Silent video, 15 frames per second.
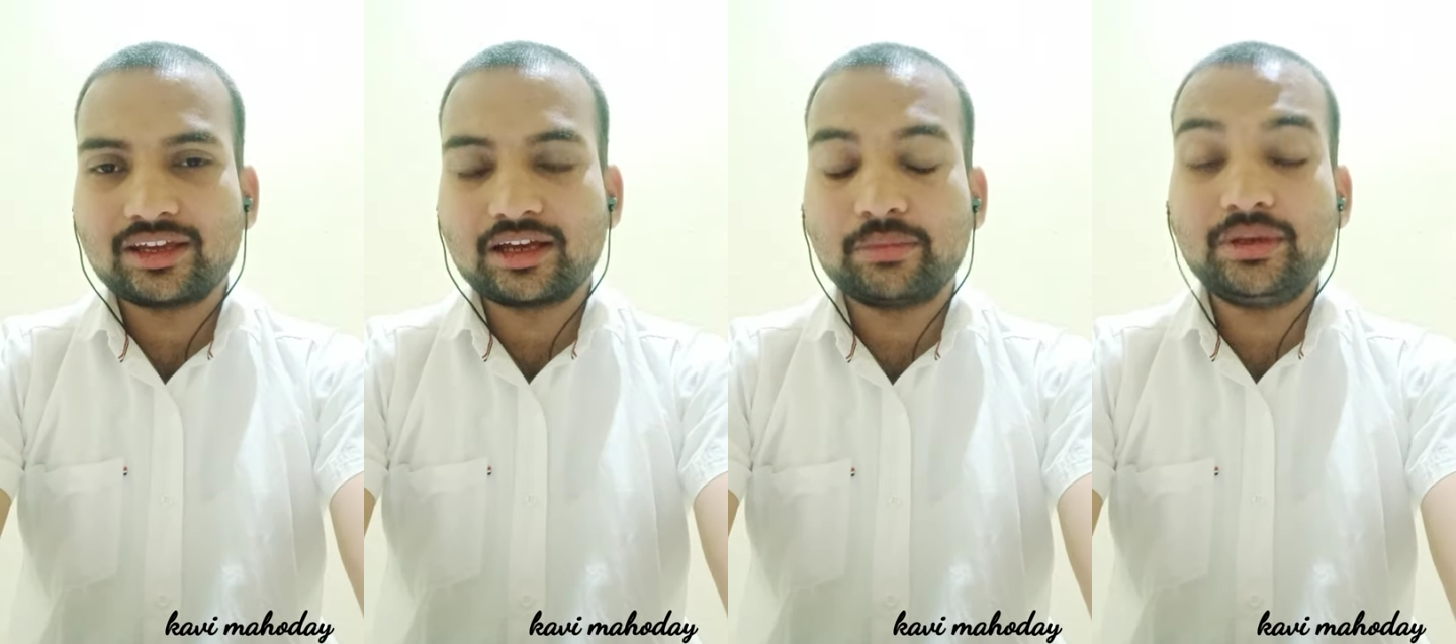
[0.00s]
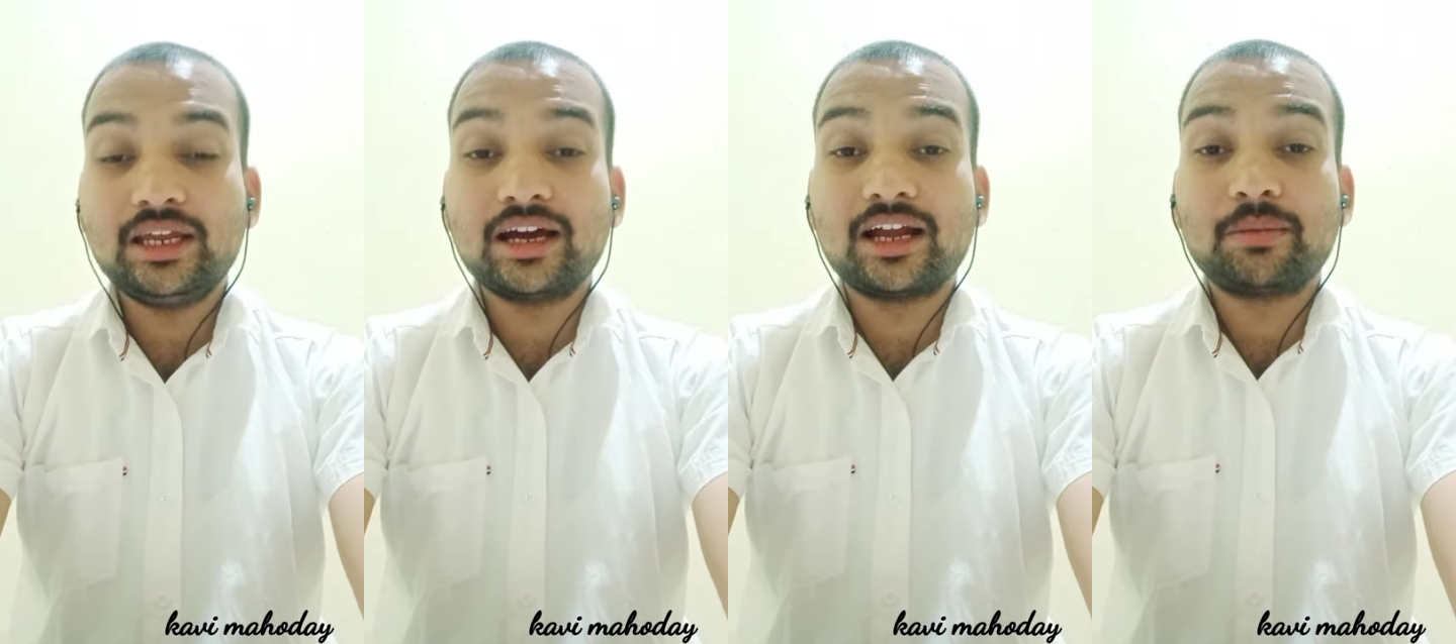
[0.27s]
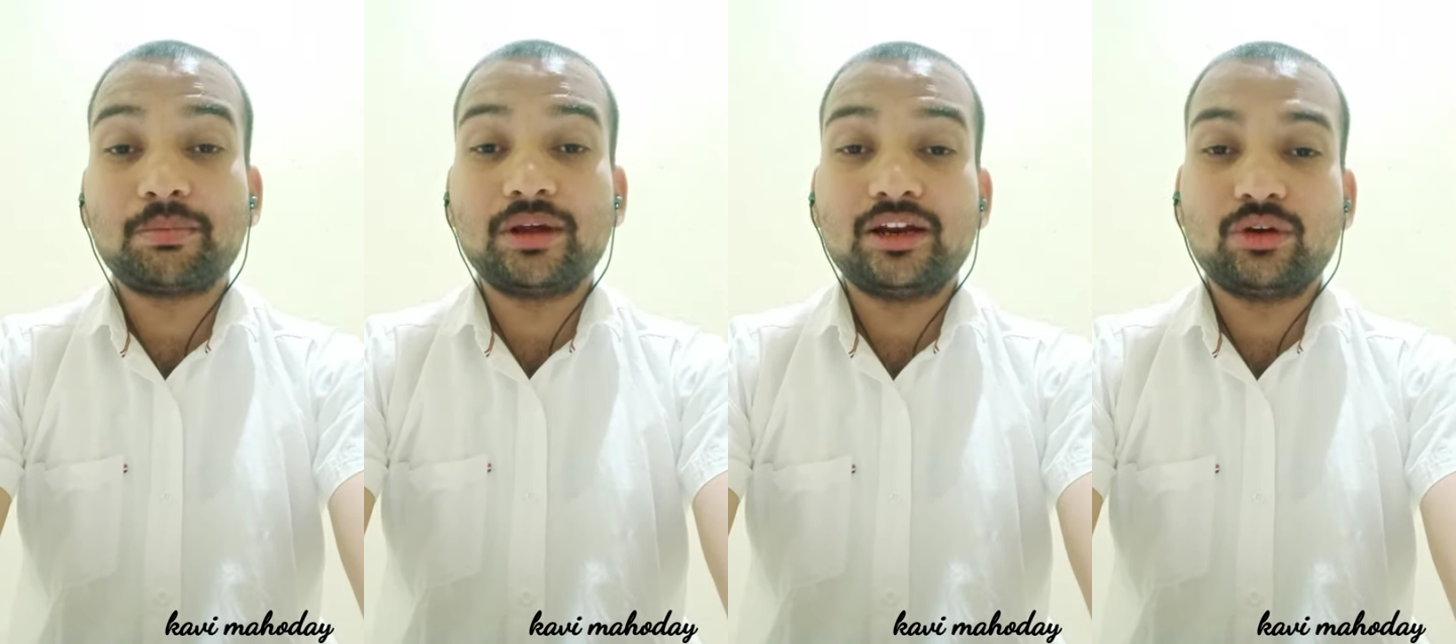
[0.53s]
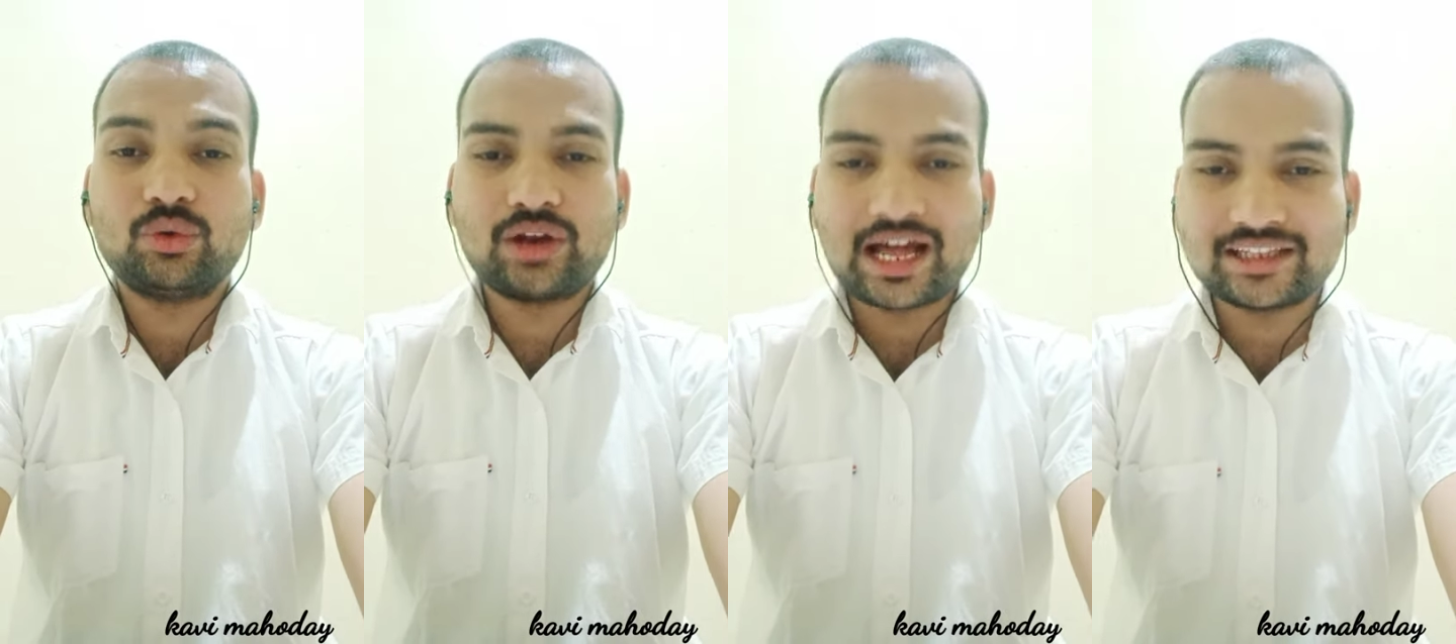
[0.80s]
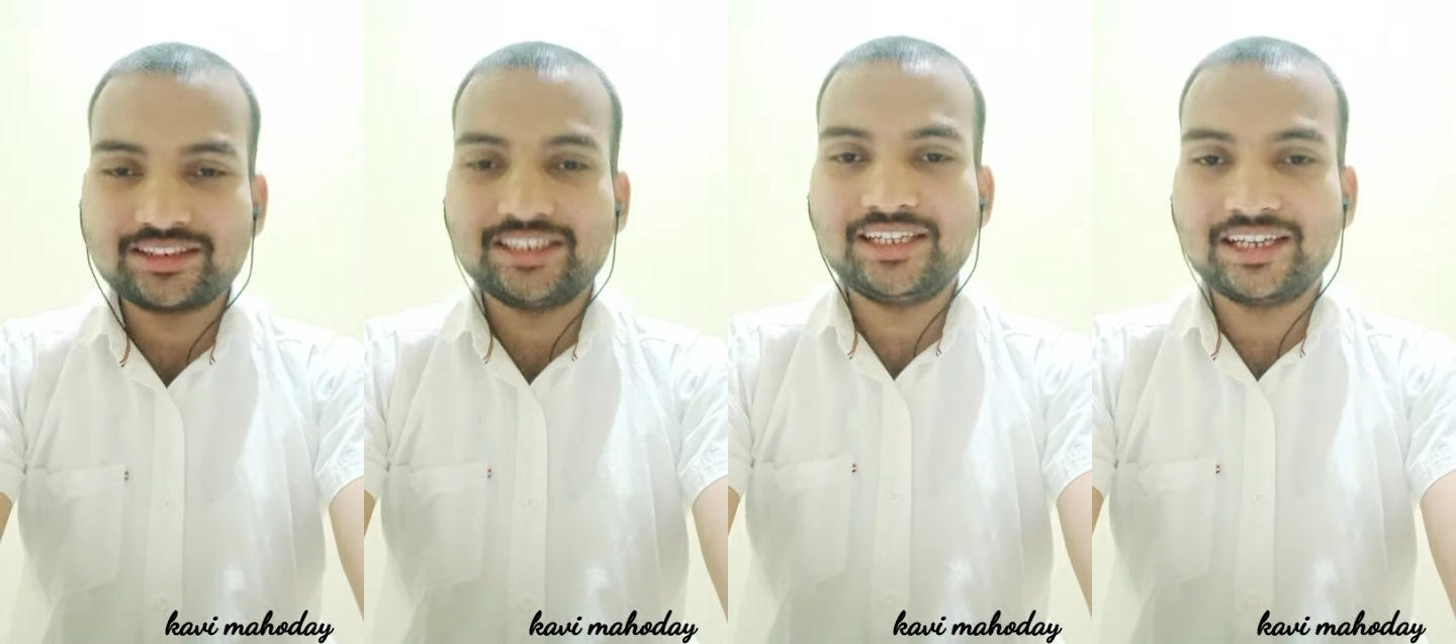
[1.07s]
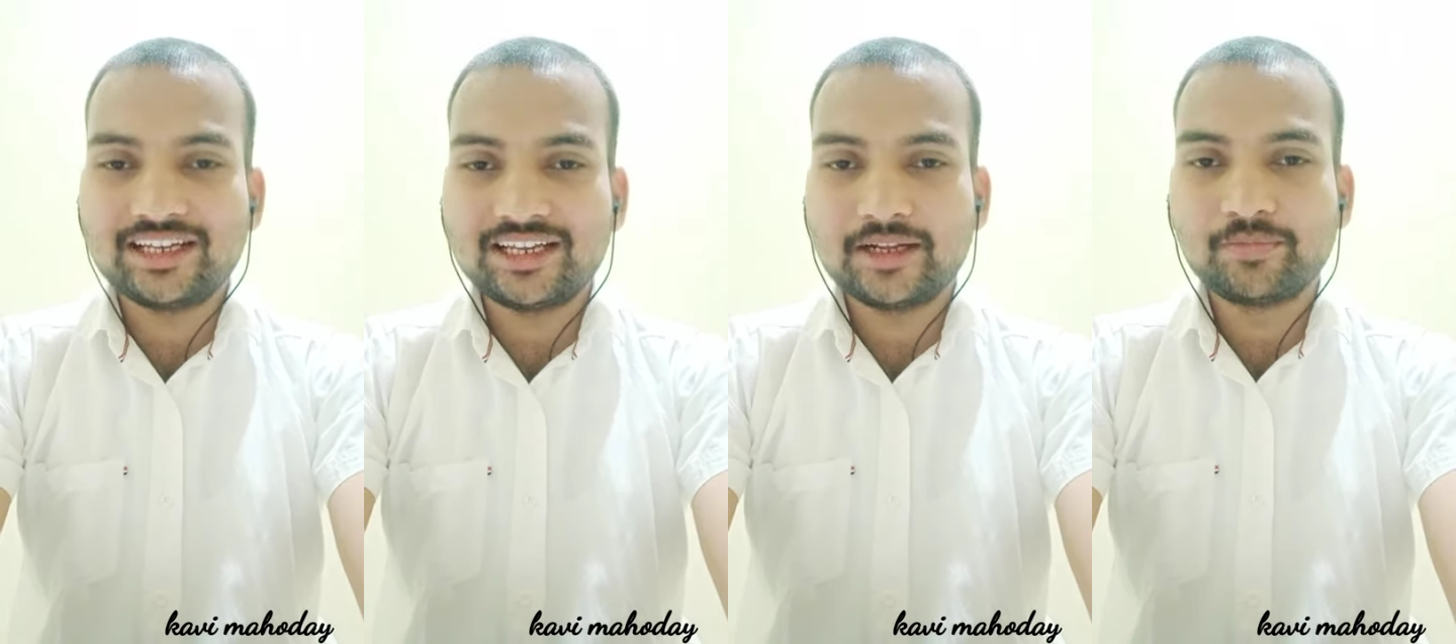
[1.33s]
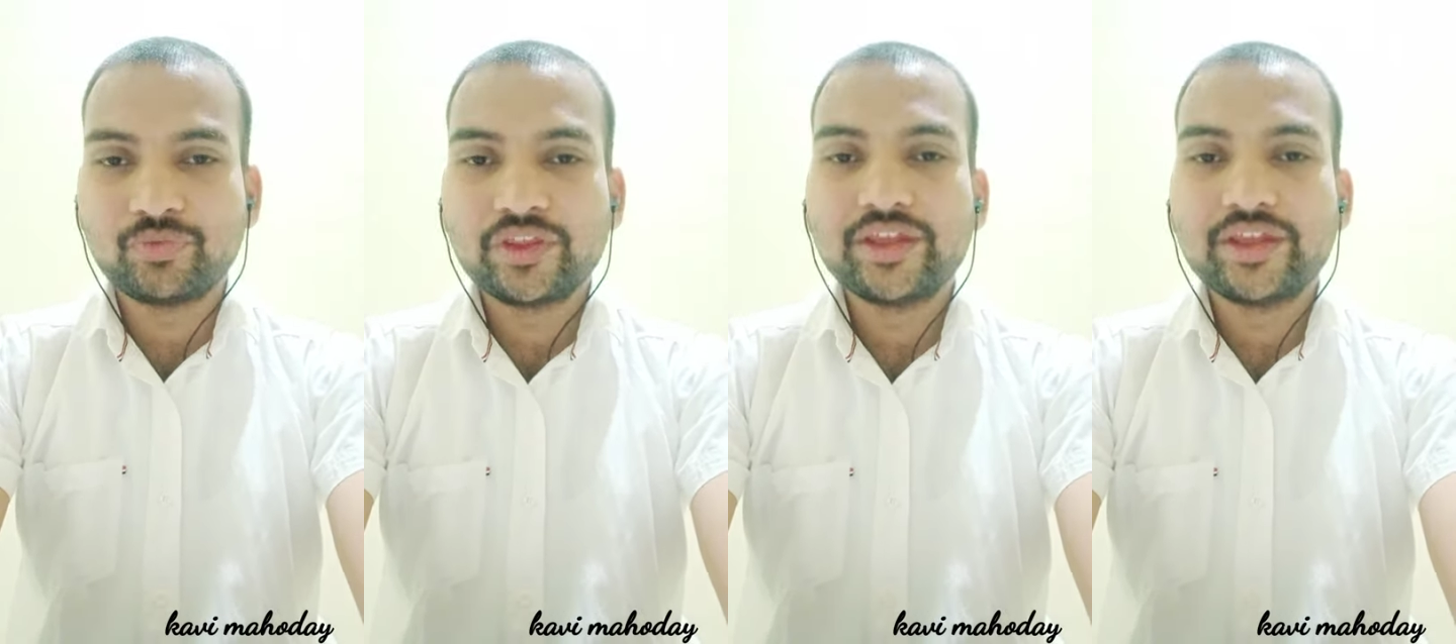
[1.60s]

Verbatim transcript: कभी हर पल रुलाती है